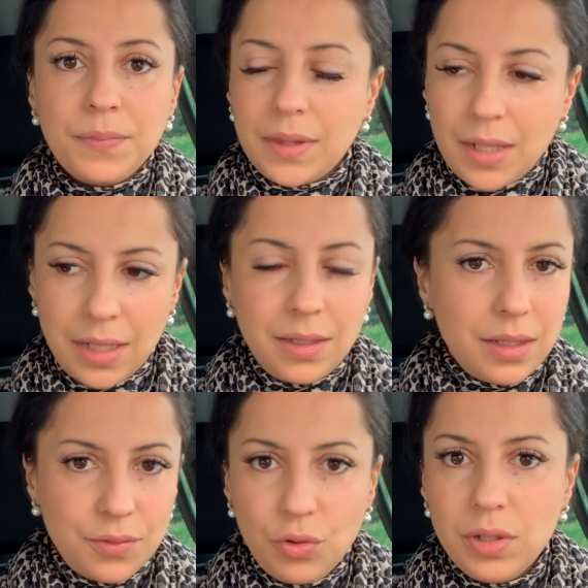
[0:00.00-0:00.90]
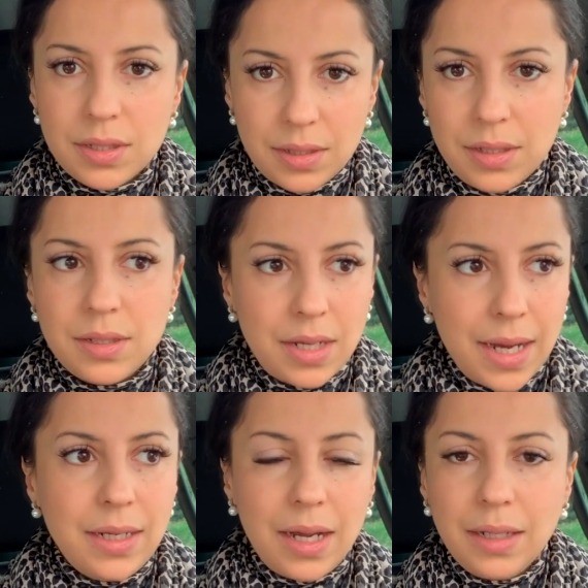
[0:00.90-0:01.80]
nein, ich fühle das nicht,
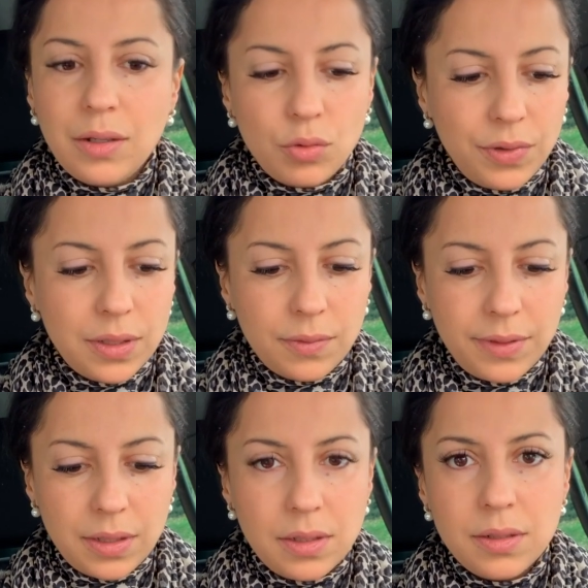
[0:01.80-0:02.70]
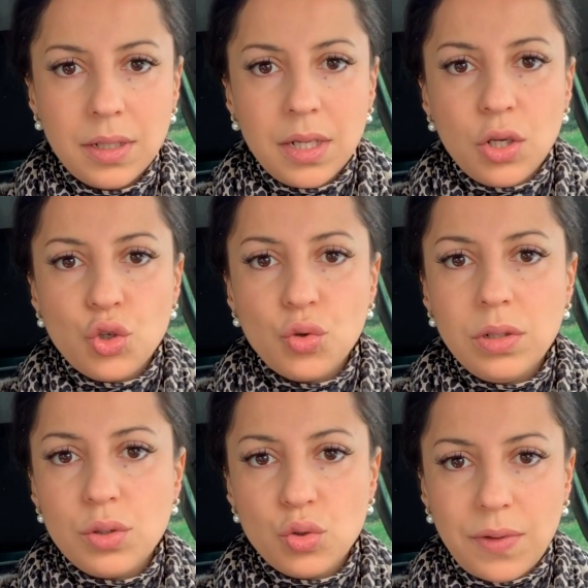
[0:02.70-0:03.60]
nein, der andere und wird, wird in
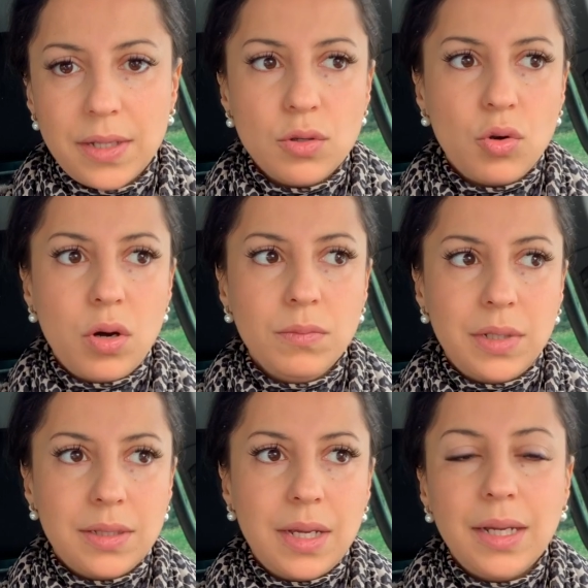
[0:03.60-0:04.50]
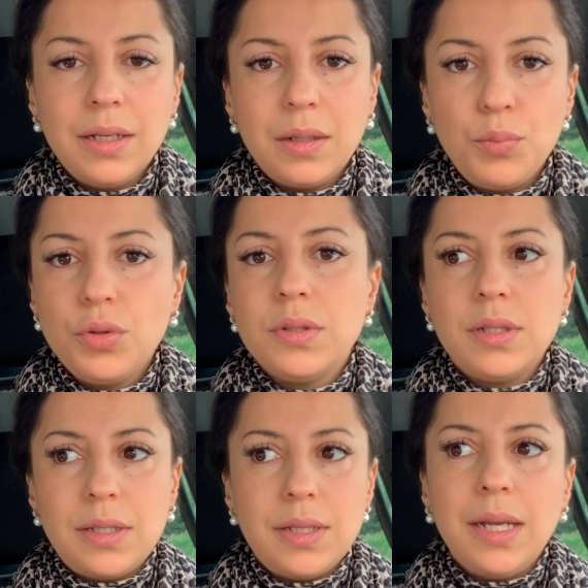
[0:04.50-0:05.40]
Schuldzuweisungen kommen, dass die anderen böse
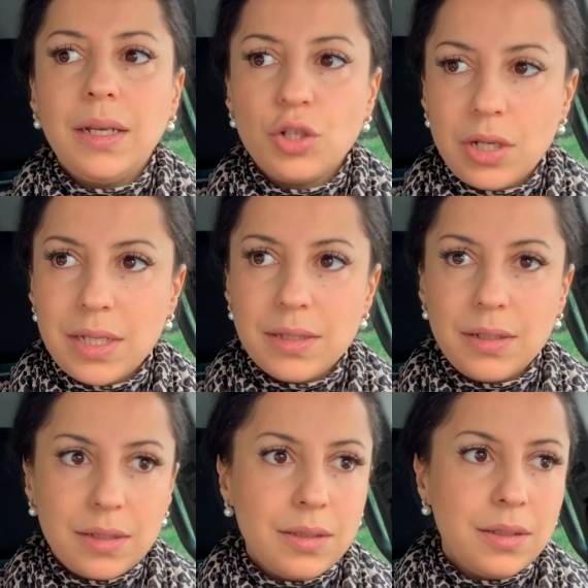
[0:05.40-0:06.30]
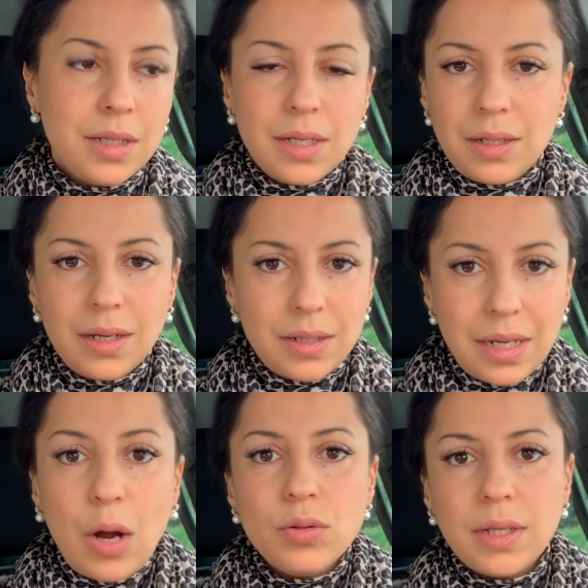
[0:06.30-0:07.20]
sind, dass die anderen schlecht sind, dass
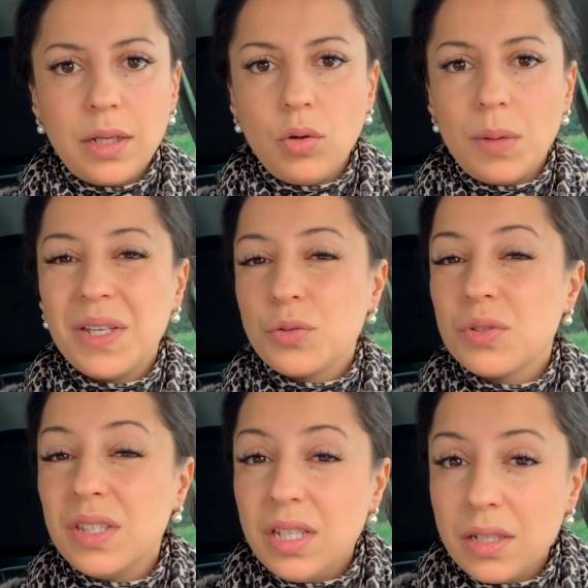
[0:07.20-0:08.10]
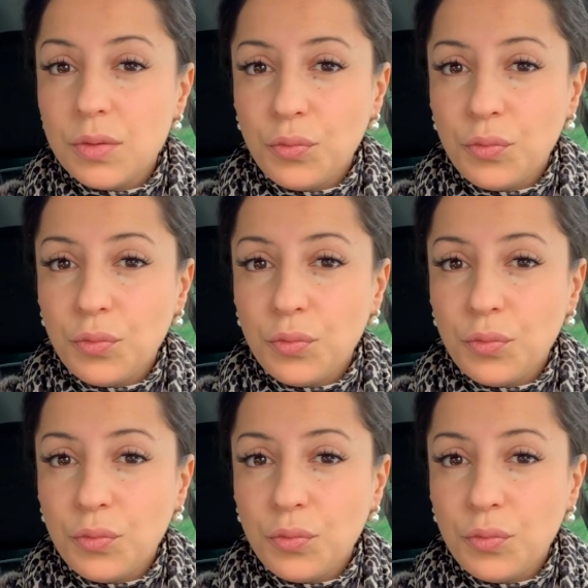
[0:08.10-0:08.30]
in Ausreden kommen, dass du es nicht